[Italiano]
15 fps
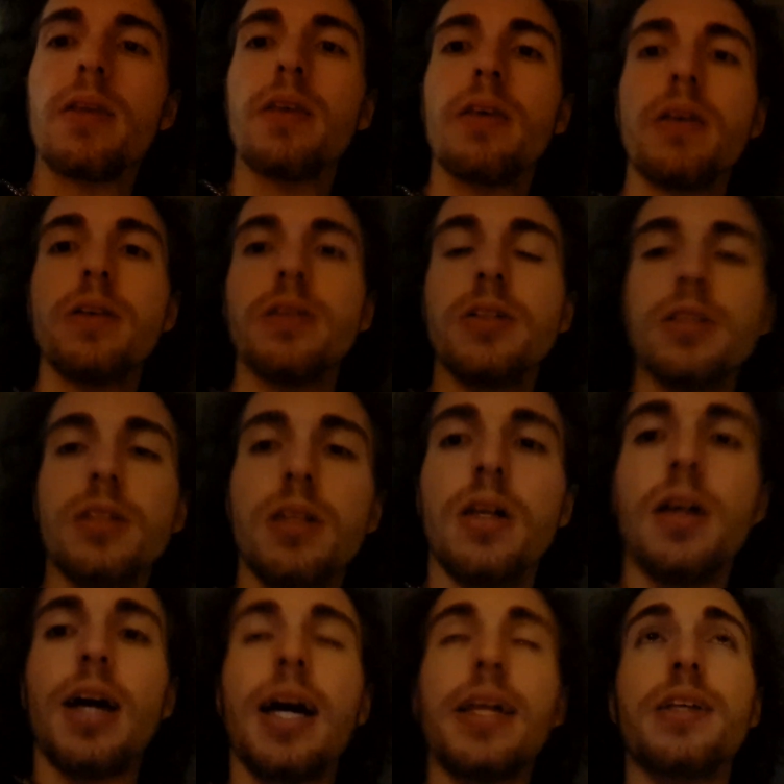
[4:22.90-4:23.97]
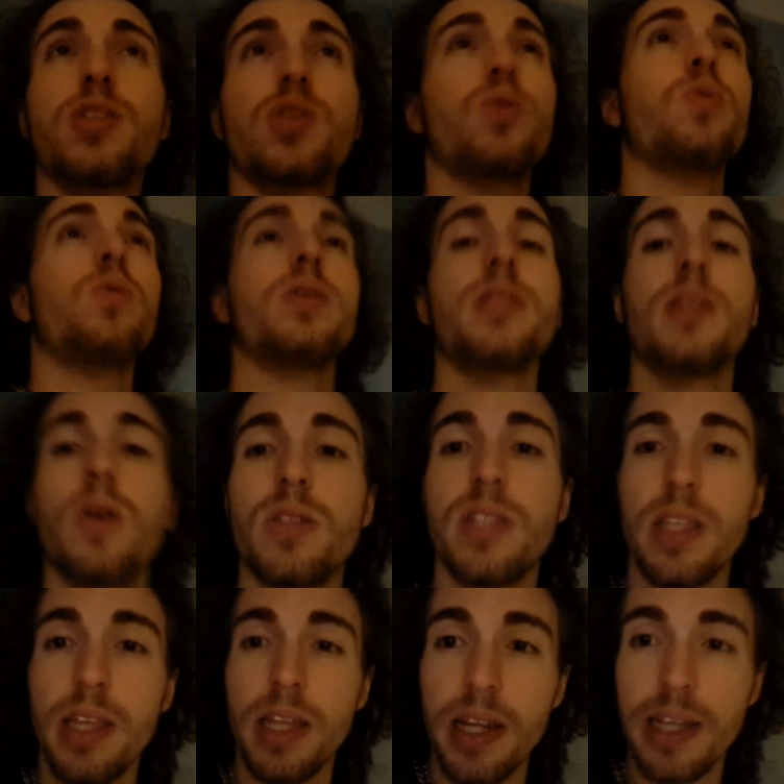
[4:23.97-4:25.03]
tutti. Adesso con questa
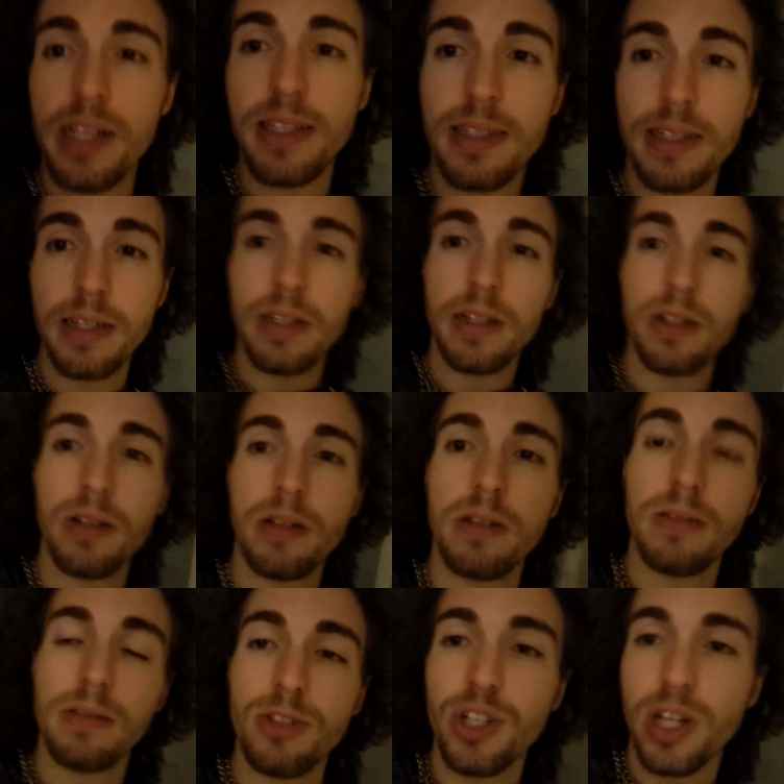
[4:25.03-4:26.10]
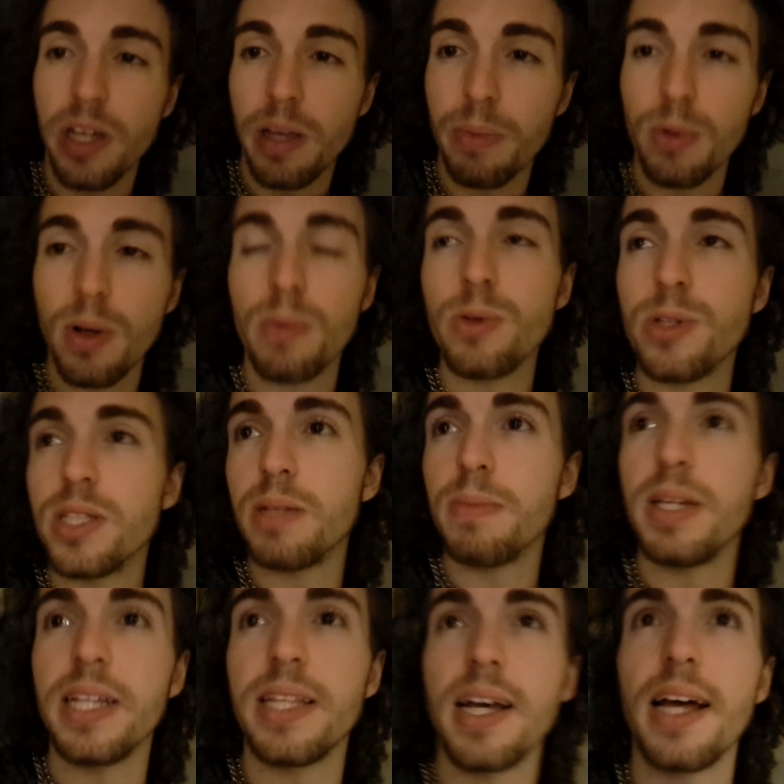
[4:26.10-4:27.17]
cosa dei Reels eh, c'è anche più la
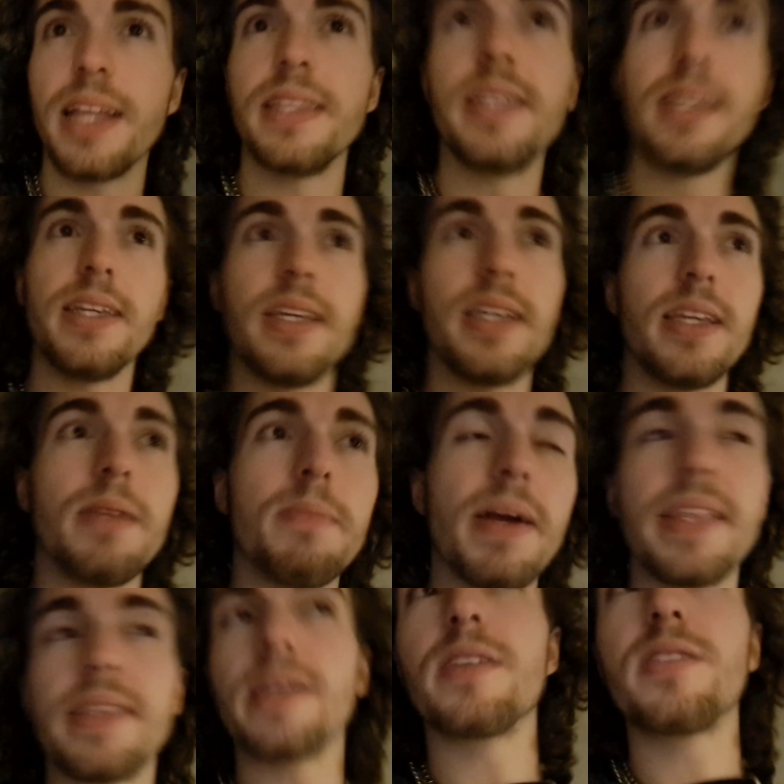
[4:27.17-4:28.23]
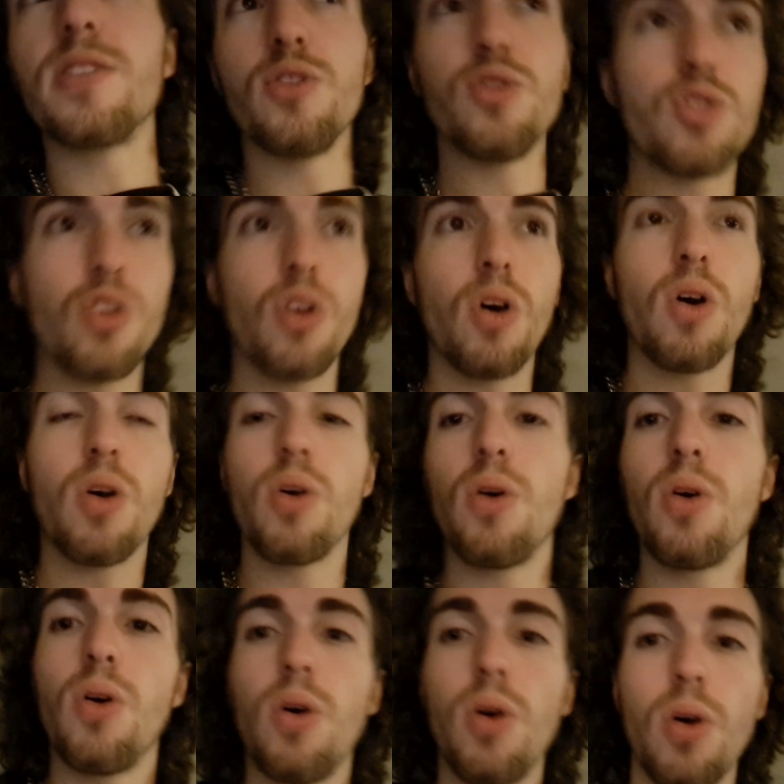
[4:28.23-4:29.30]
possibilità di mettersi in
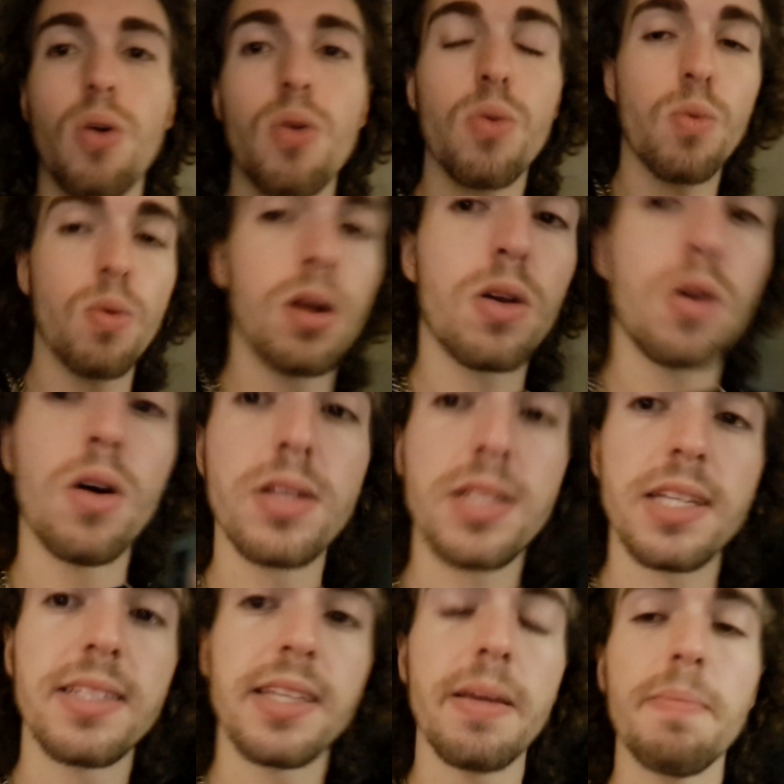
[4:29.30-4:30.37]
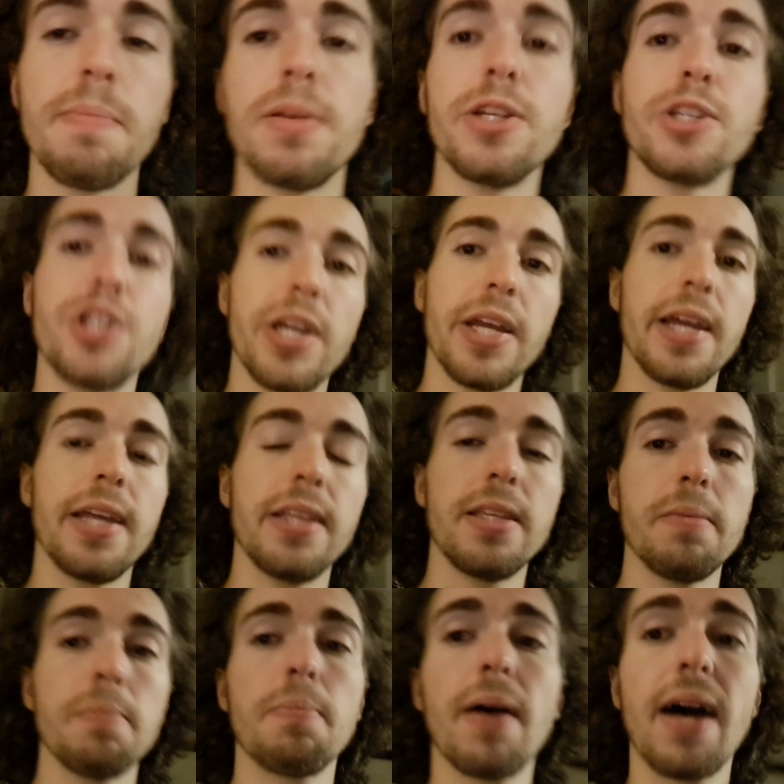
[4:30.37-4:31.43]
gioco come qualcosa semplice e
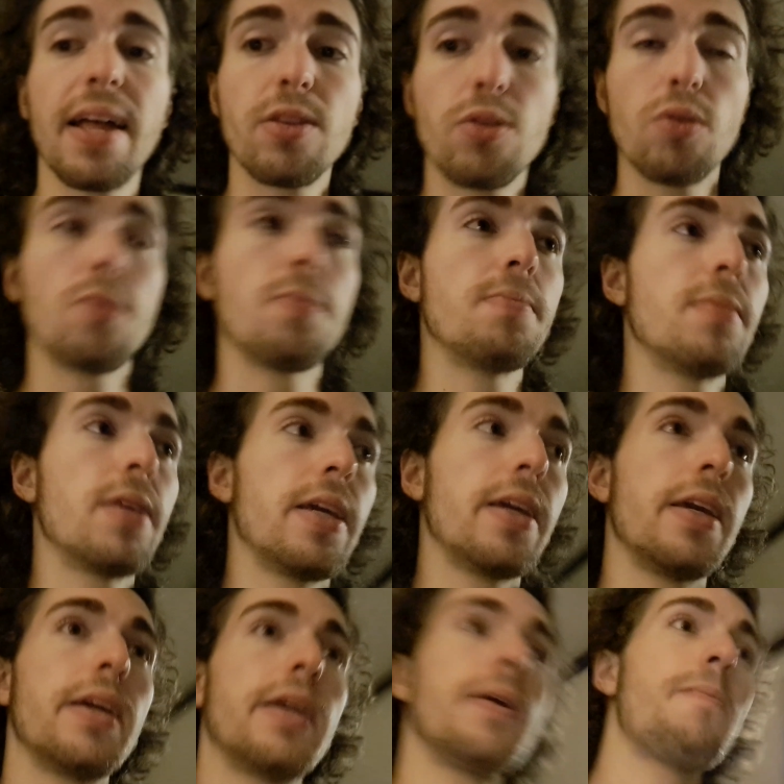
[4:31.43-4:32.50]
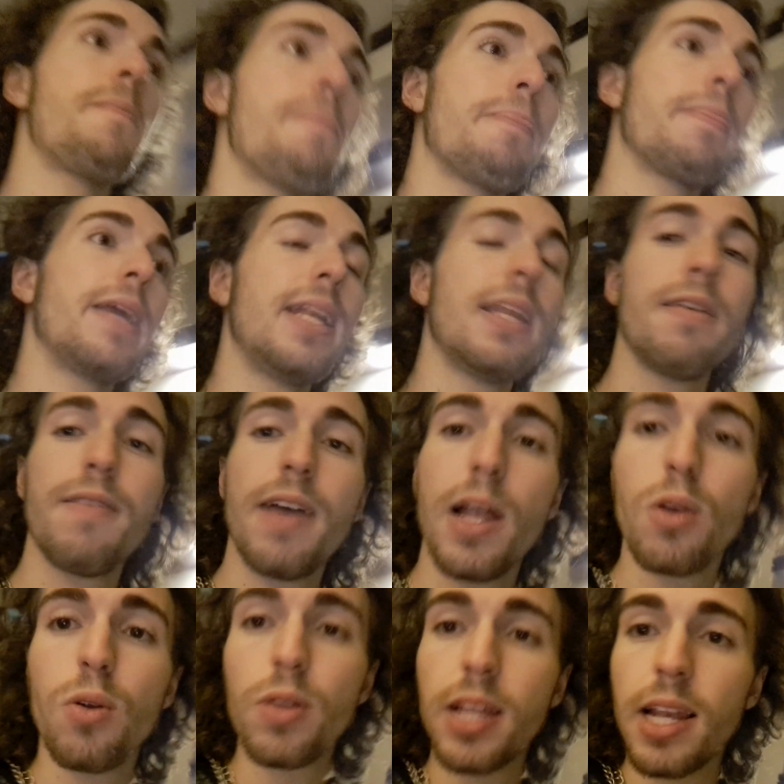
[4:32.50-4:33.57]
d'impatto e mm, il
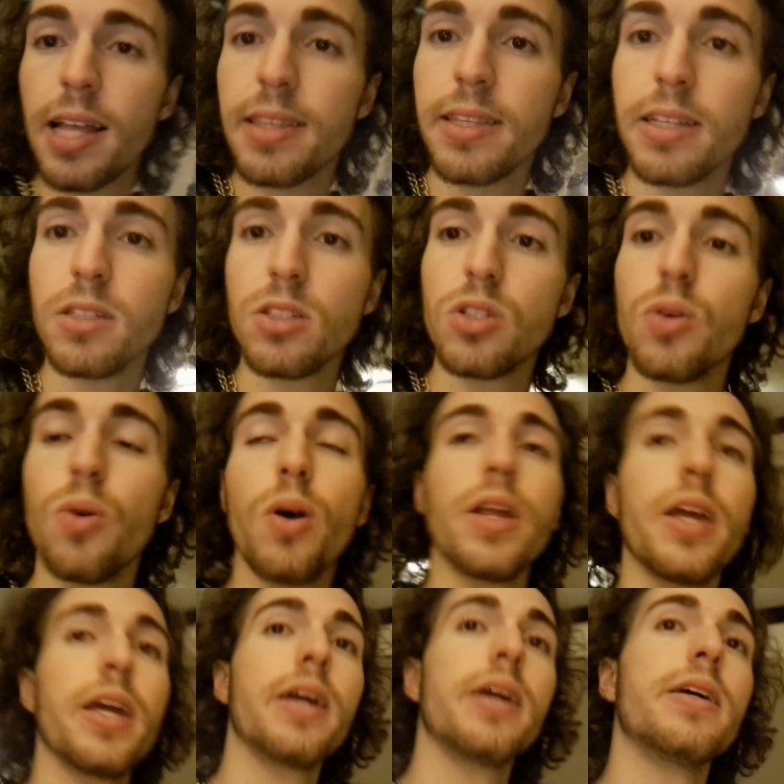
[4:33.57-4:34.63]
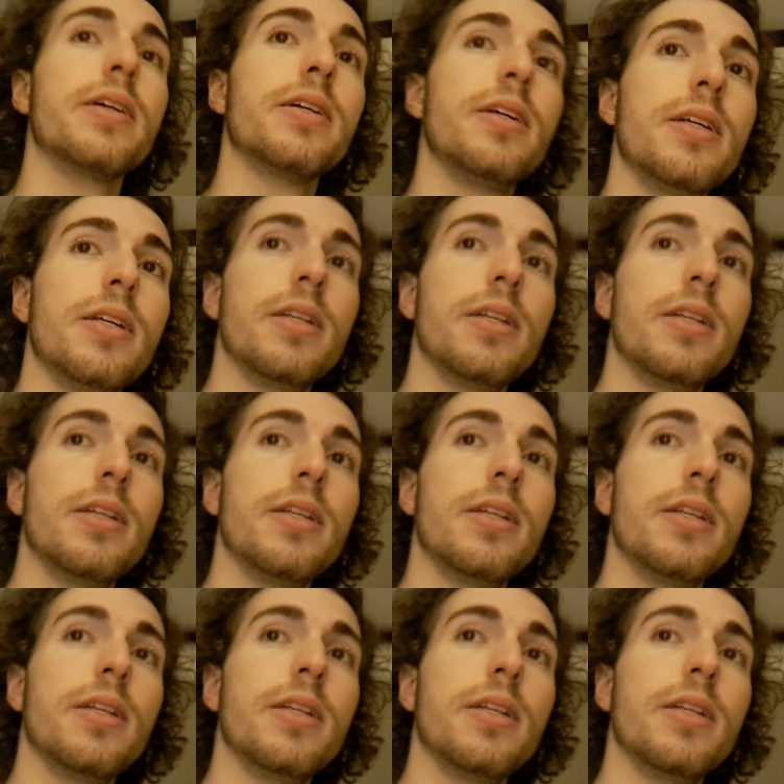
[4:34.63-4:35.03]
livello dell'attenzione